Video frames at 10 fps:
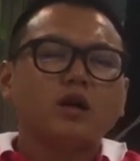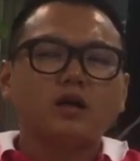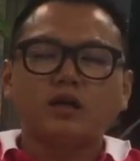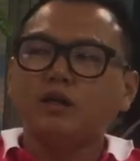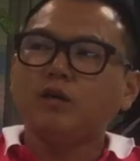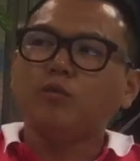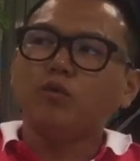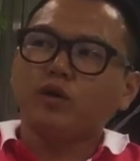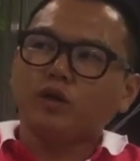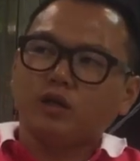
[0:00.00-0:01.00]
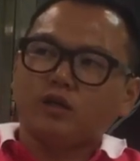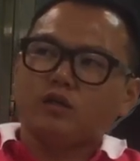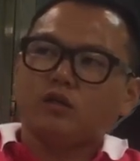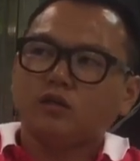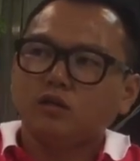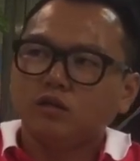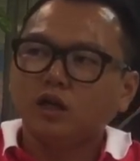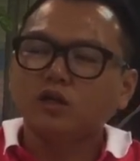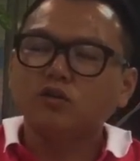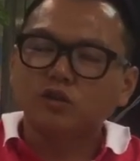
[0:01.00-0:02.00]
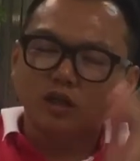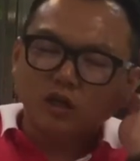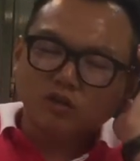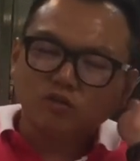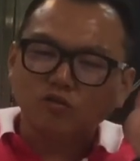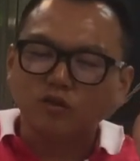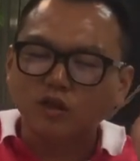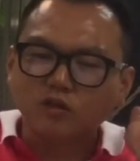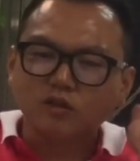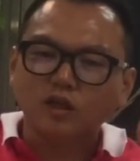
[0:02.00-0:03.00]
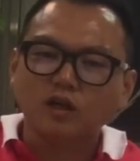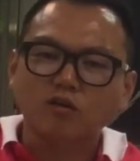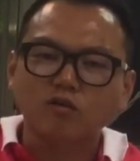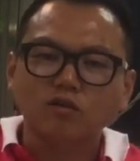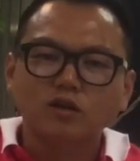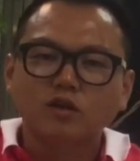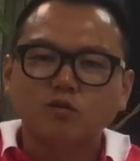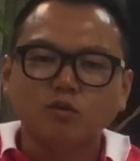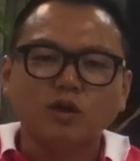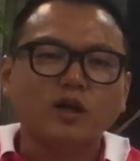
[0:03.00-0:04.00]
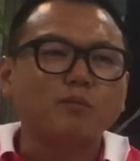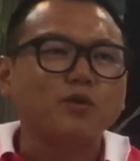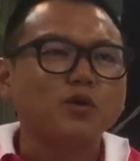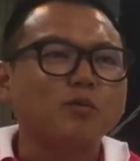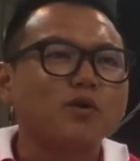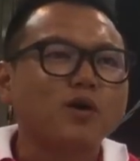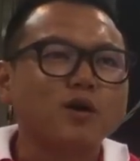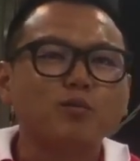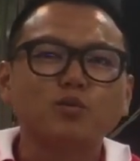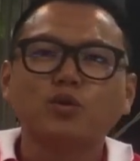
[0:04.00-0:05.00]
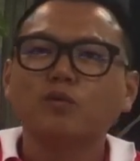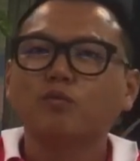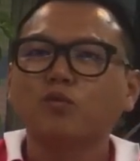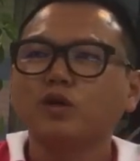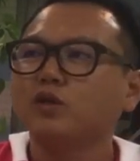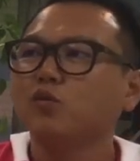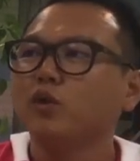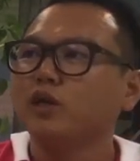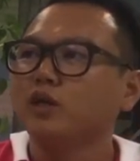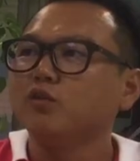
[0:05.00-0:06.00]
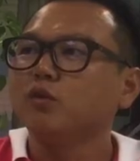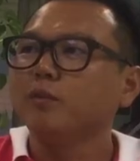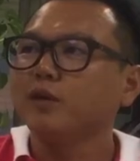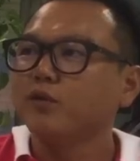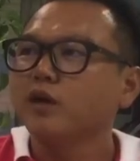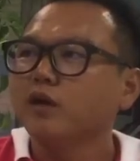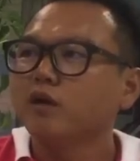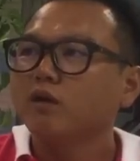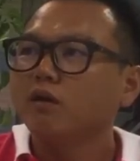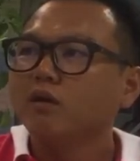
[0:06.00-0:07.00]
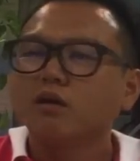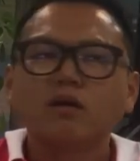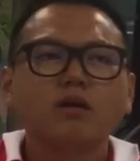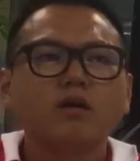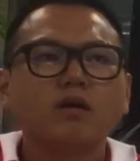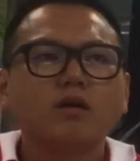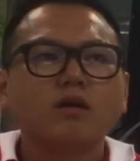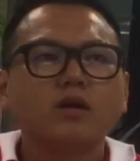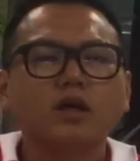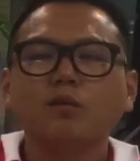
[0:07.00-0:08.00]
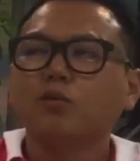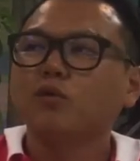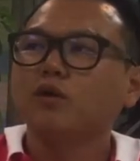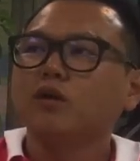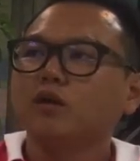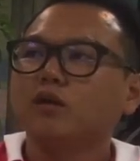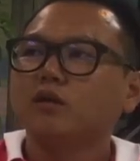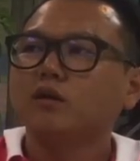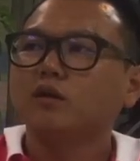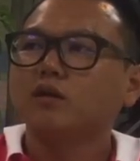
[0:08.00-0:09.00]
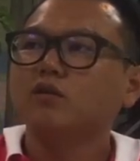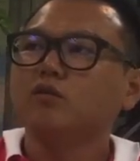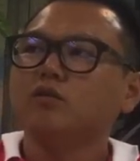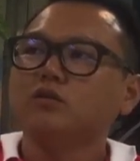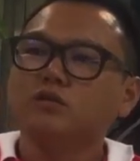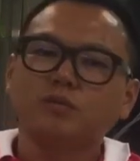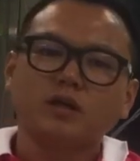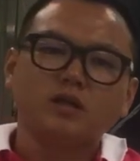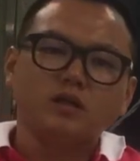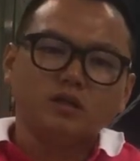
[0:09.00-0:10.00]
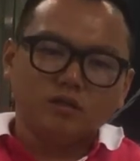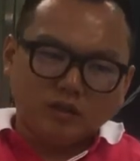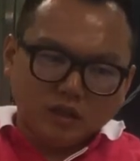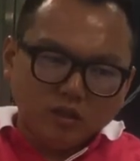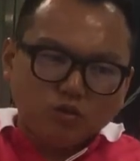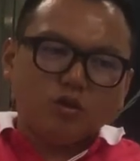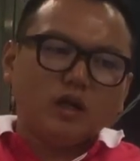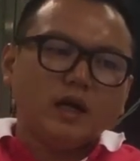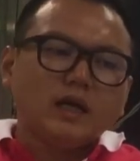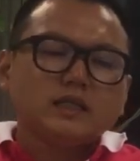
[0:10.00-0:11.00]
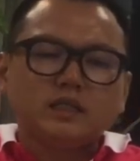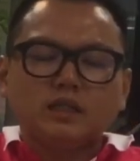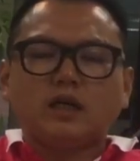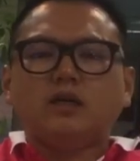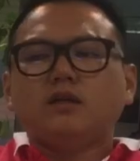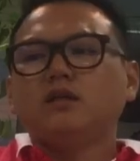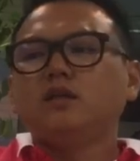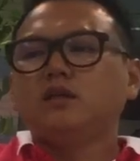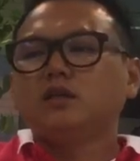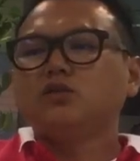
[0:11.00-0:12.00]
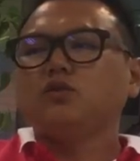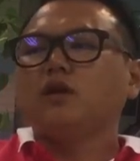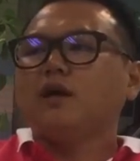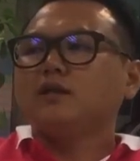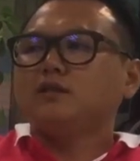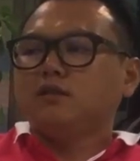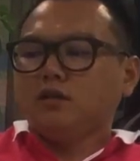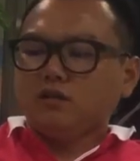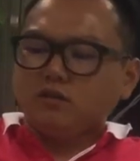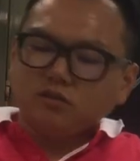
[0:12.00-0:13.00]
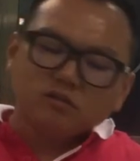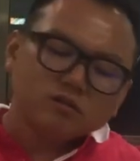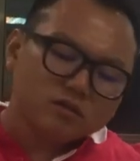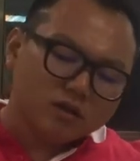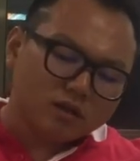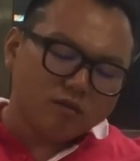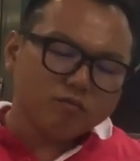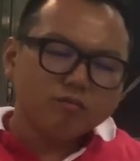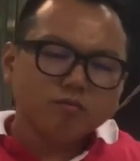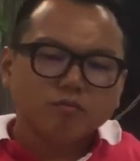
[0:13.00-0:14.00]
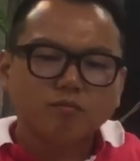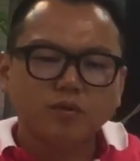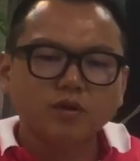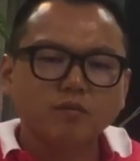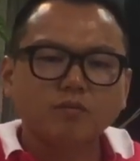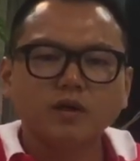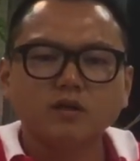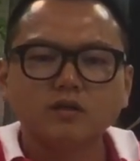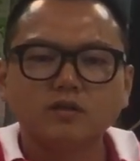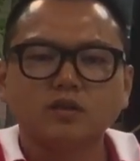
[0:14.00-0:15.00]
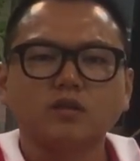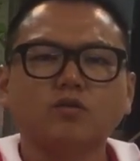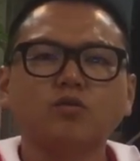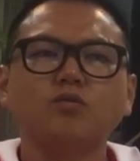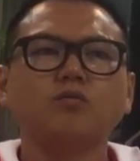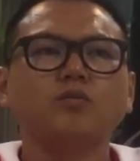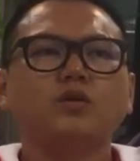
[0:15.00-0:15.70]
啊，家里也无用的，啊，搁啊搁想，啊搁听讲有人捡到无？啊，无怎过过去怎变嘛？家无用的，你懂我意思吧？格局要拉起来，你格局要拉起来，去试看看，不要让钱困